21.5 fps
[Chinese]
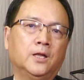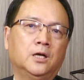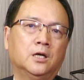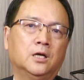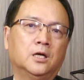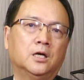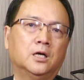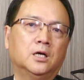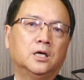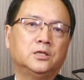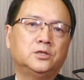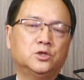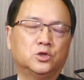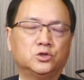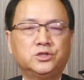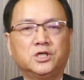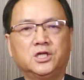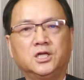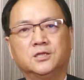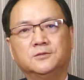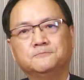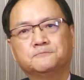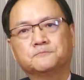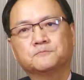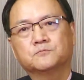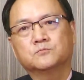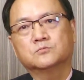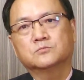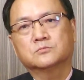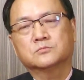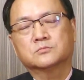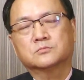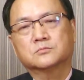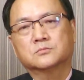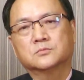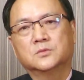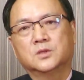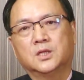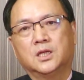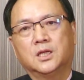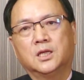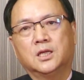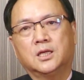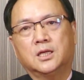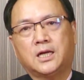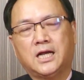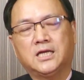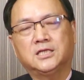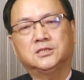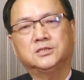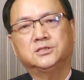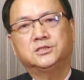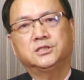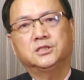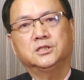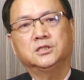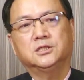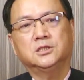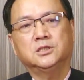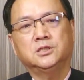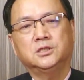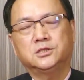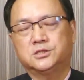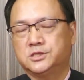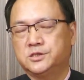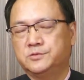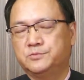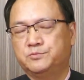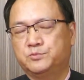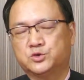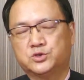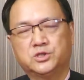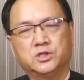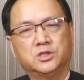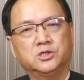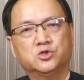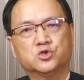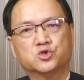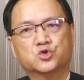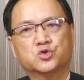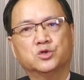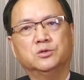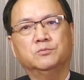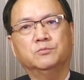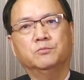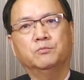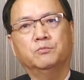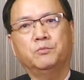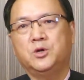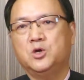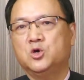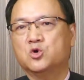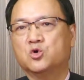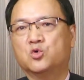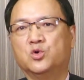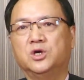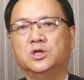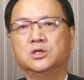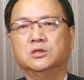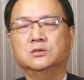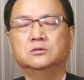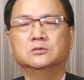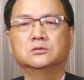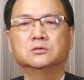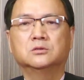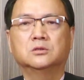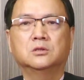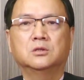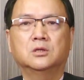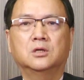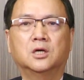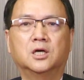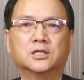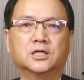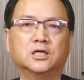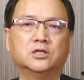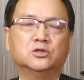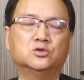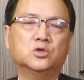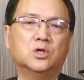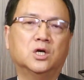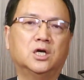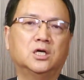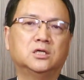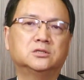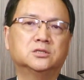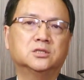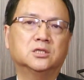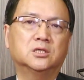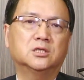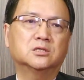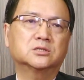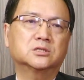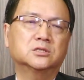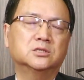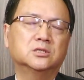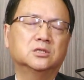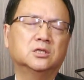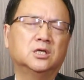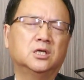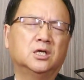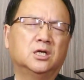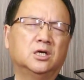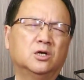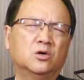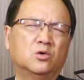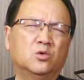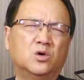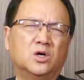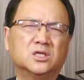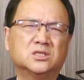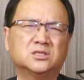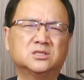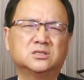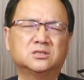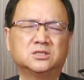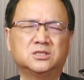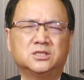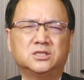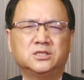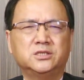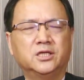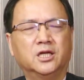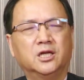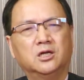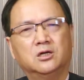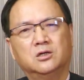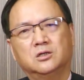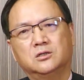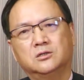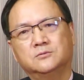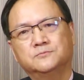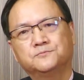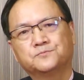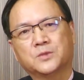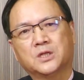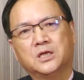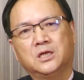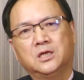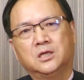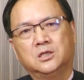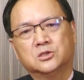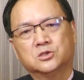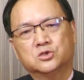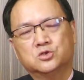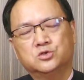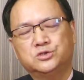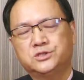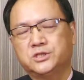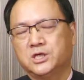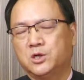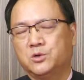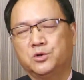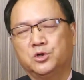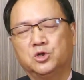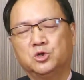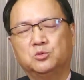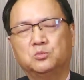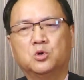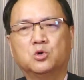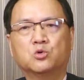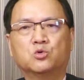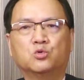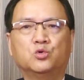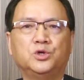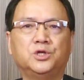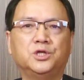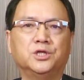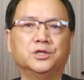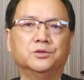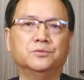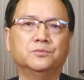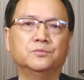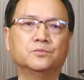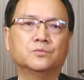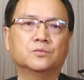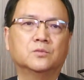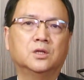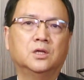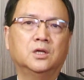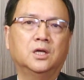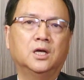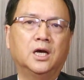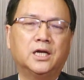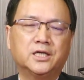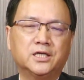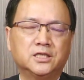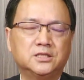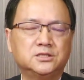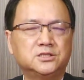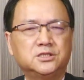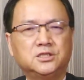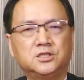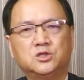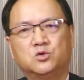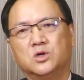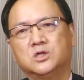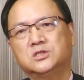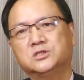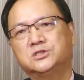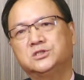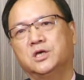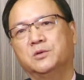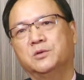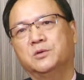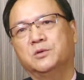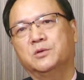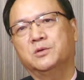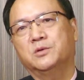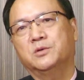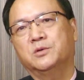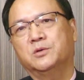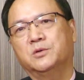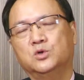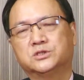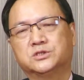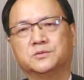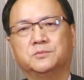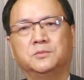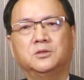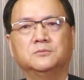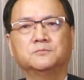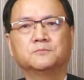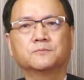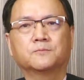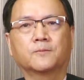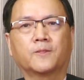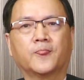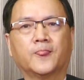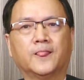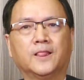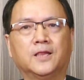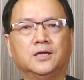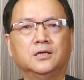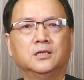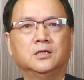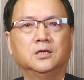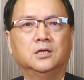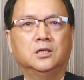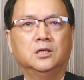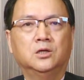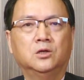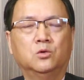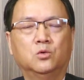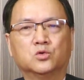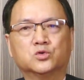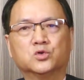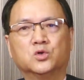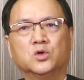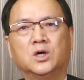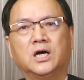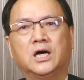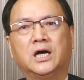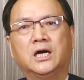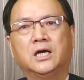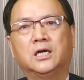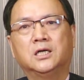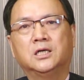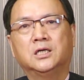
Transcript: 啊，有些人感情一直不是很顺，没有贵人啊。他说：“哎，姜老师，我既然哈出小回拢无贵人啊，人际关系也不好，为什么？”我说啊。